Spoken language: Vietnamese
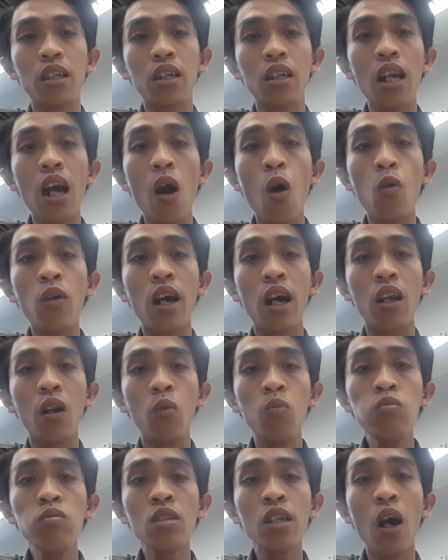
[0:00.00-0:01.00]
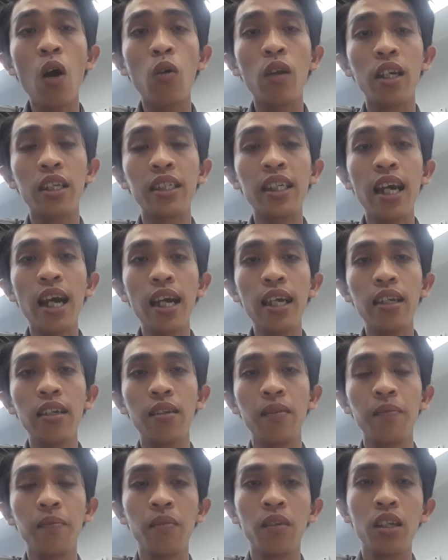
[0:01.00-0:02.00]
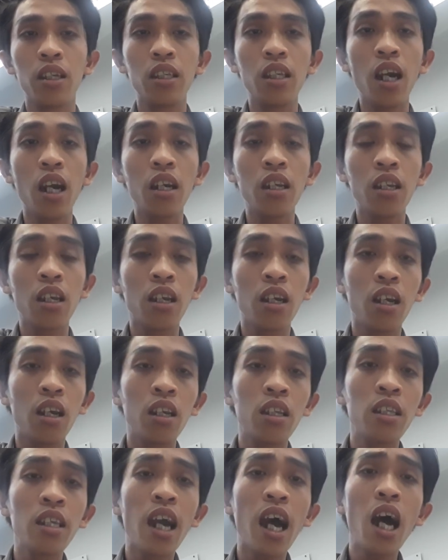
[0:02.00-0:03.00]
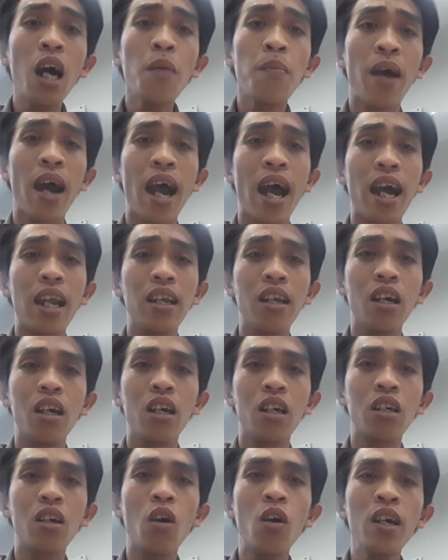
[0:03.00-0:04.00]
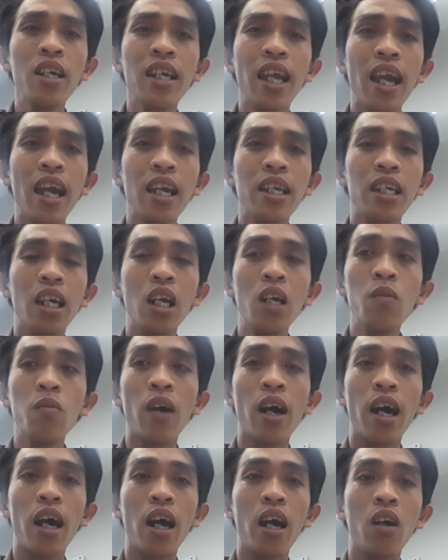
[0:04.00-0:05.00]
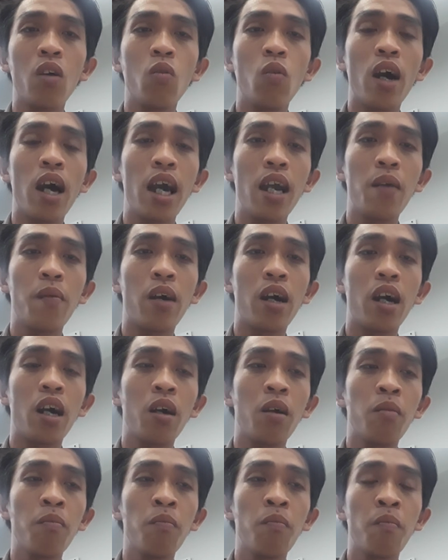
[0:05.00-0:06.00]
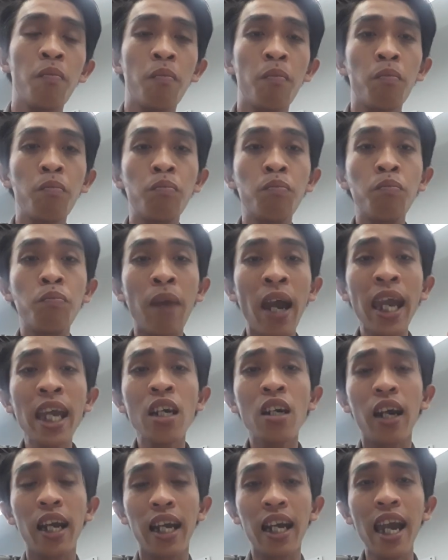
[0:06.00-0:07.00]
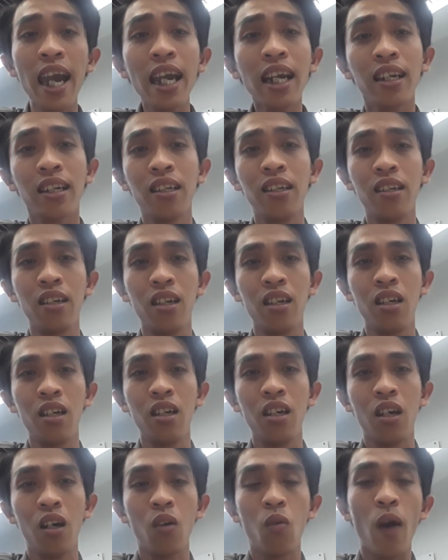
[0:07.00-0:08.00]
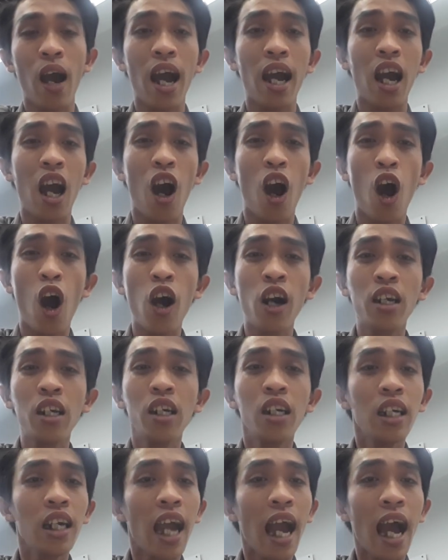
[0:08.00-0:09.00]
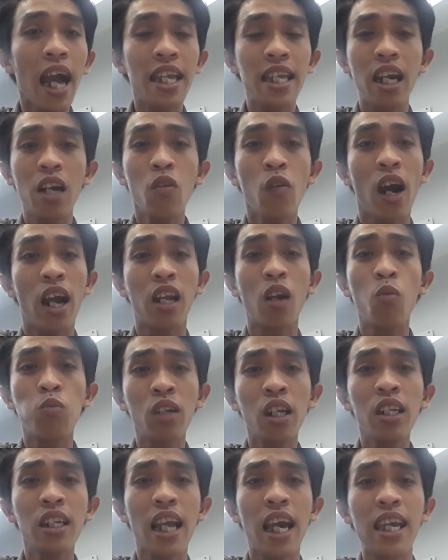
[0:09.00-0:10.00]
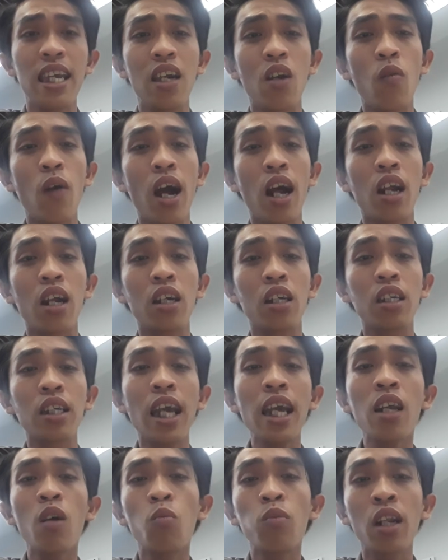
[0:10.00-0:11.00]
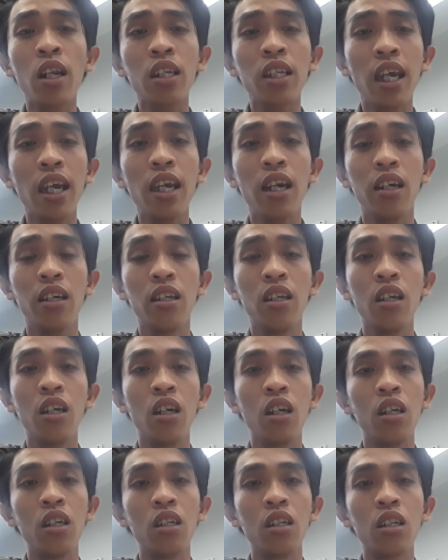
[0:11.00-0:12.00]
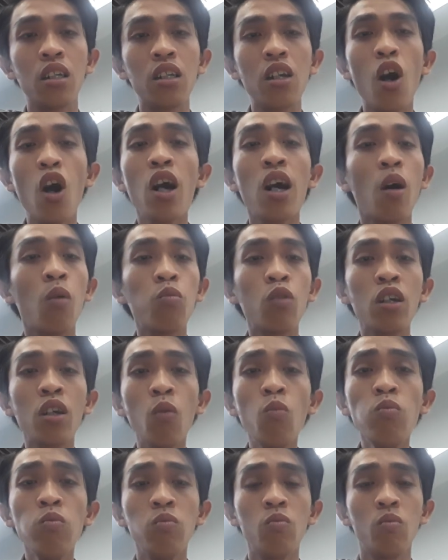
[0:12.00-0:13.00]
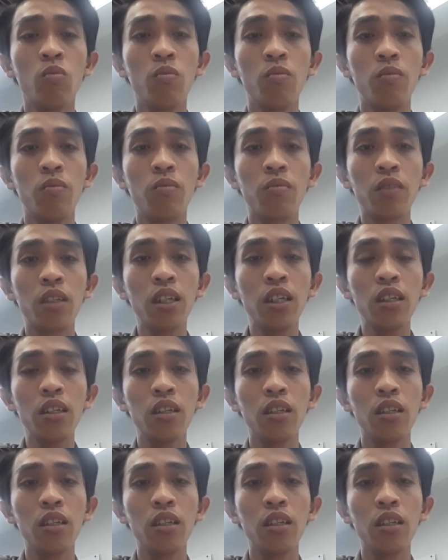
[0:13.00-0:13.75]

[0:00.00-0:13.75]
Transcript: đâu là đúng đâu là sai chớ, chớ mà đừng có nghe những và về mà mấy người khác và họ đưa ra những và thông tin này và cái thông tin kia nó không có đúng nó.